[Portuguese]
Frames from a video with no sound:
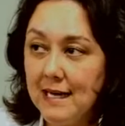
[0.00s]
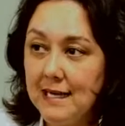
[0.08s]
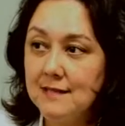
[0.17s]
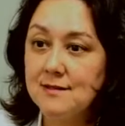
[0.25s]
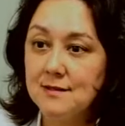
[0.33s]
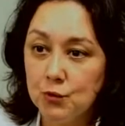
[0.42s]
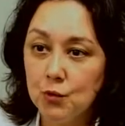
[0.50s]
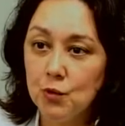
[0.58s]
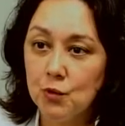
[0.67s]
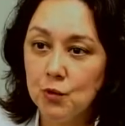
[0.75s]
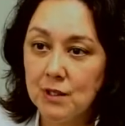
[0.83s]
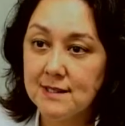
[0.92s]
antes,
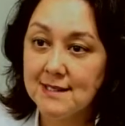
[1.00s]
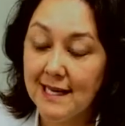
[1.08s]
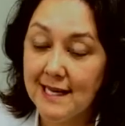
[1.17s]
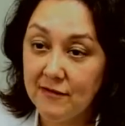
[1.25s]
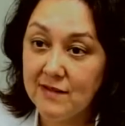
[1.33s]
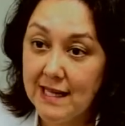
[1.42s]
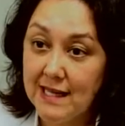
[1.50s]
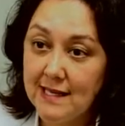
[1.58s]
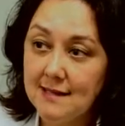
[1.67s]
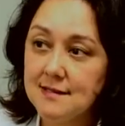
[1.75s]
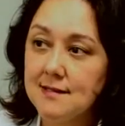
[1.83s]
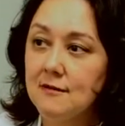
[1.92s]
do, antes da
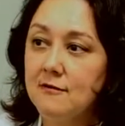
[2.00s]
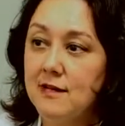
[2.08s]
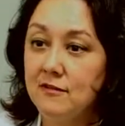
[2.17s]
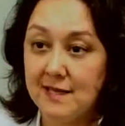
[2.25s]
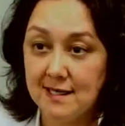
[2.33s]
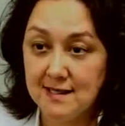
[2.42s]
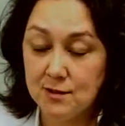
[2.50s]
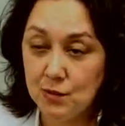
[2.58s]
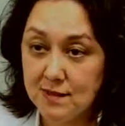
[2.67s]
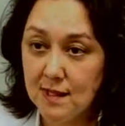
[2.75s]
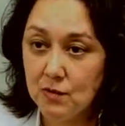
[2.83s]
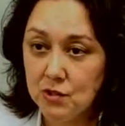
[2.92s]
gravidez, verificar se a
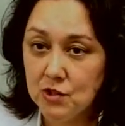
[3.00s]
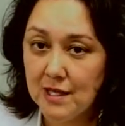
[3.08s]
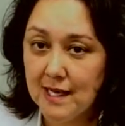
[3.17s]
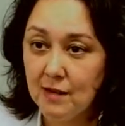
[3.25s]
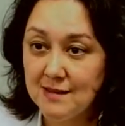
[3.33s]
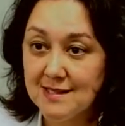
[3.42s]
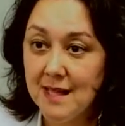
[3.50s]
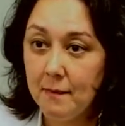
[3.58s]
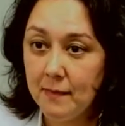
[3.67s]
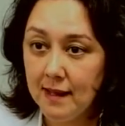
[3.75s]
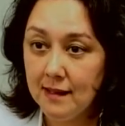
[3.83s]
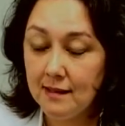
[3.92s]
sua saúde geral
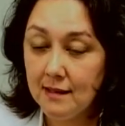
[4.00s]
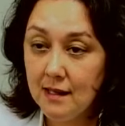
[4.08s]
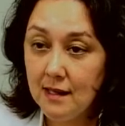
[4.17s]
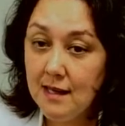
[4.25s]
está bem.